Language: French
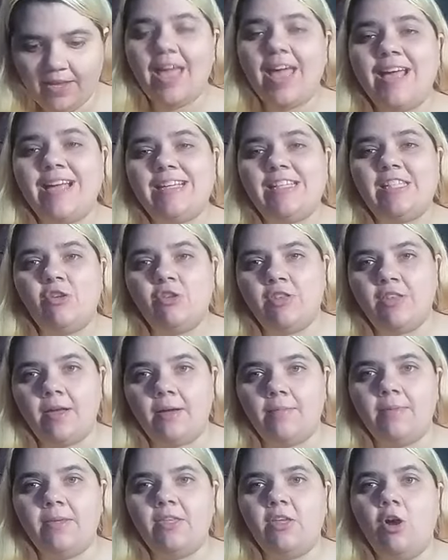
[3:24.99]
et se
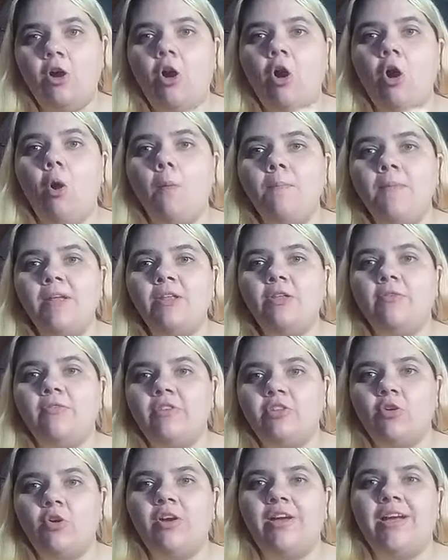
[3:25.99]
terminant en
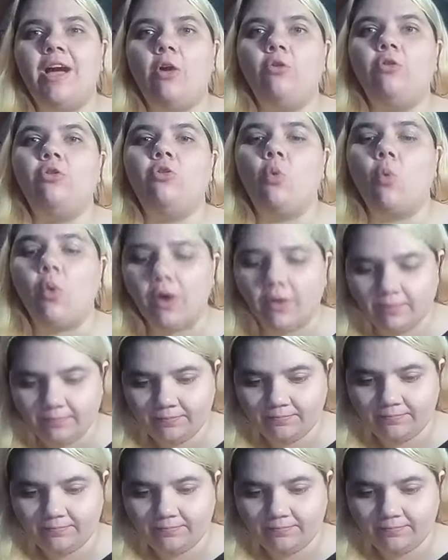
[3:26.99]
1943.